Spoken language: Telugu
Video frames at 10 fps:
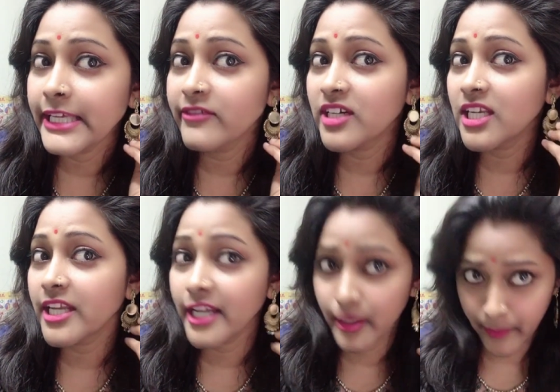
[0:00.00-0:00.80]
ఇవాళ
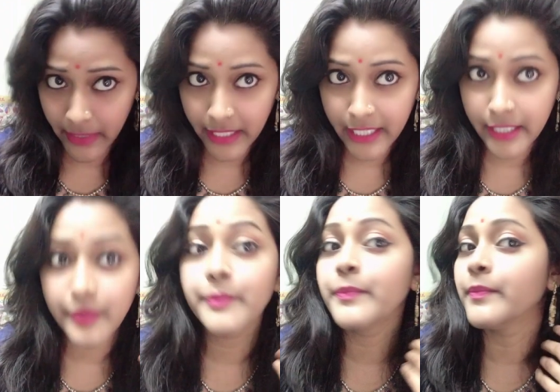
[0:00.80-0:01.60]
నా
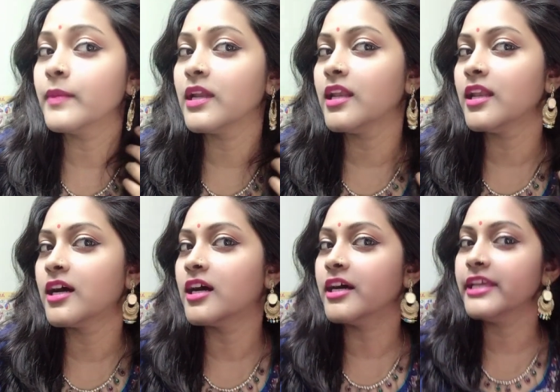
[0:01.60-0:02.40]
మేకప్ నా
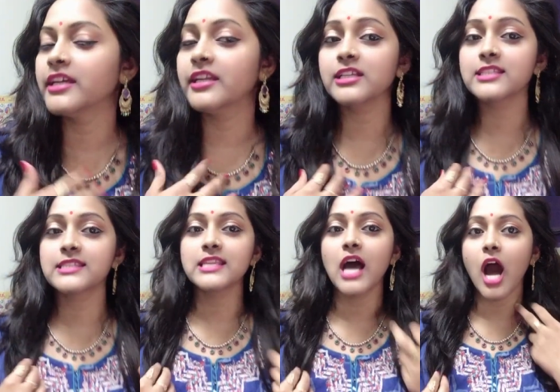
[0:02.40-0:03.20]
ఇయర్ రింగ్స్
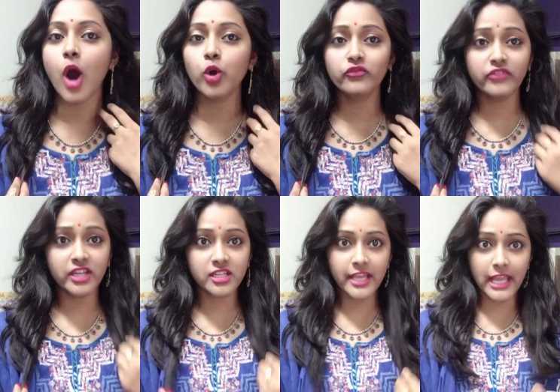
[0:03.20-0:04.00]
నా
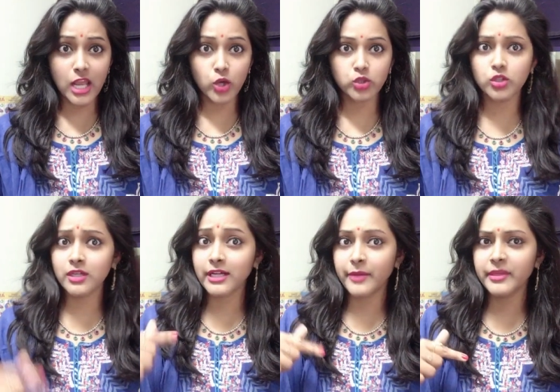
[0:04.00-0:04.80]
అవుట్ఫిట్ ఎలా ఉందో
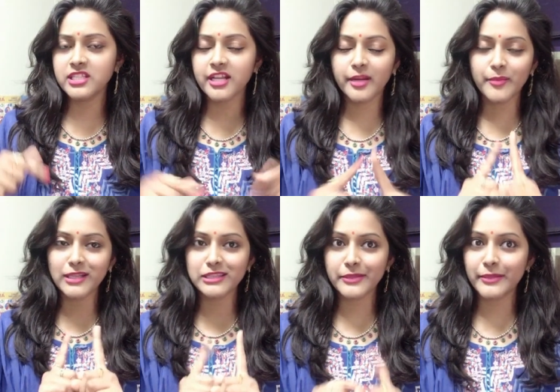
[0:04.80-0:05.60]
కమెంట్ చేయడం
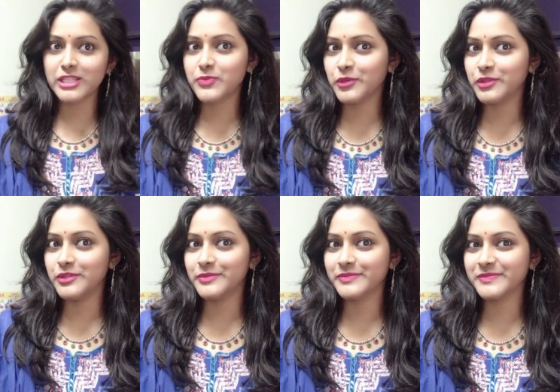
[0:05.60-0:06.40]
మాత్రం మర్చిపోవద్దు